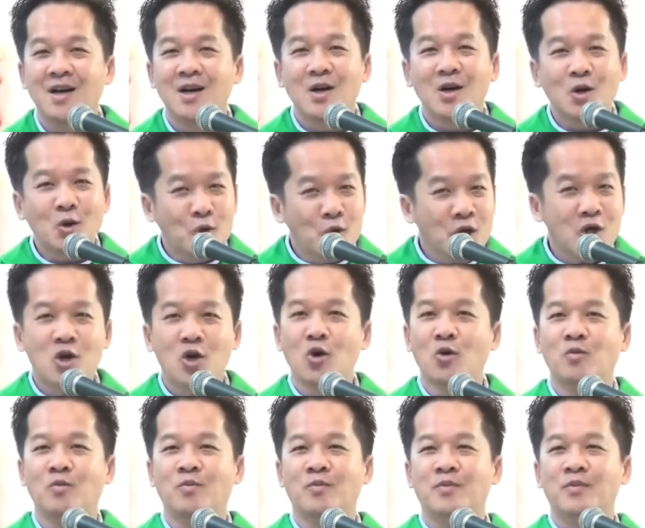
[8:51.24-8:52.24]
Cuối
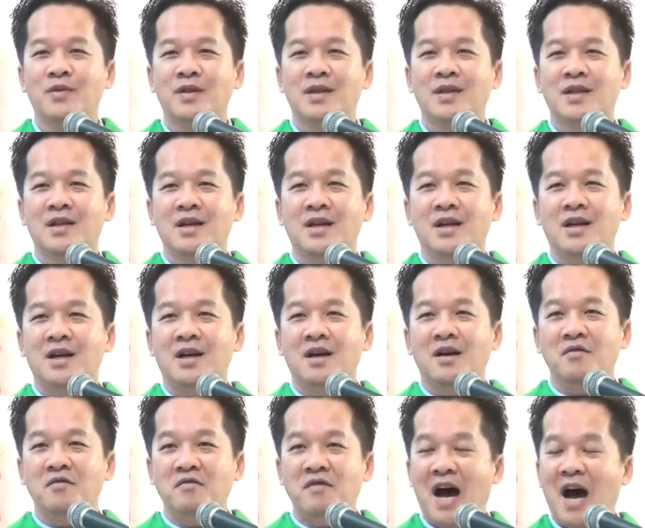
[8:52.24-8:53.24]
cùng,
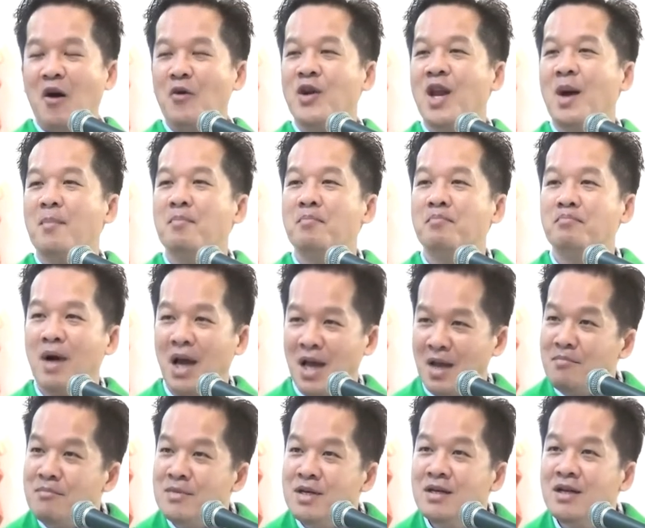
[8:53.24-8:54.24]
vào năm
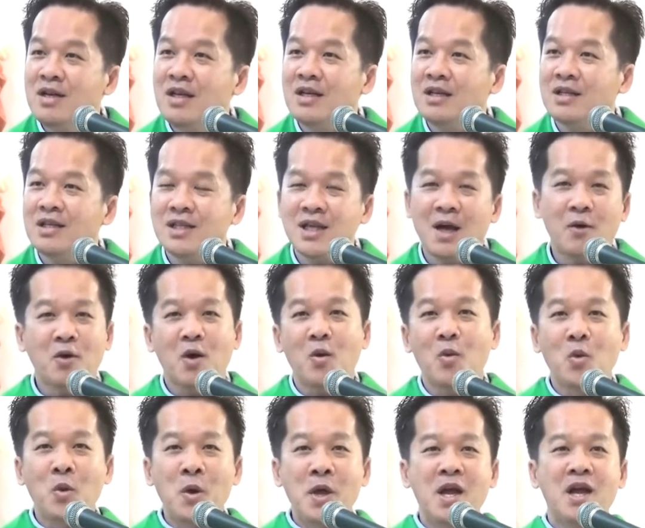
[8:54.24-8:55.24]
70 sau
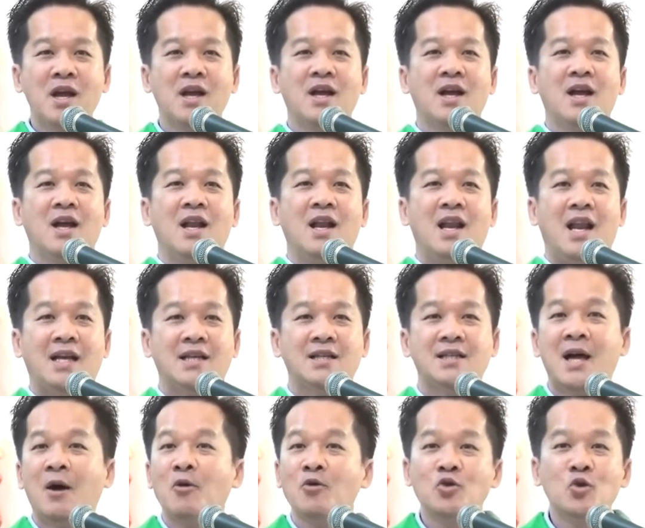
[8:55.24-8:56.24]
công nguyên, là
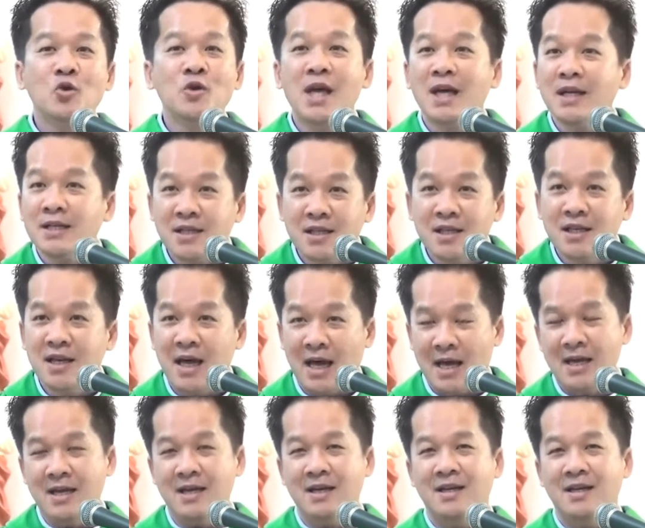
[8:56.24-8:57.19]
sau Chúa Giáng sinh đấy,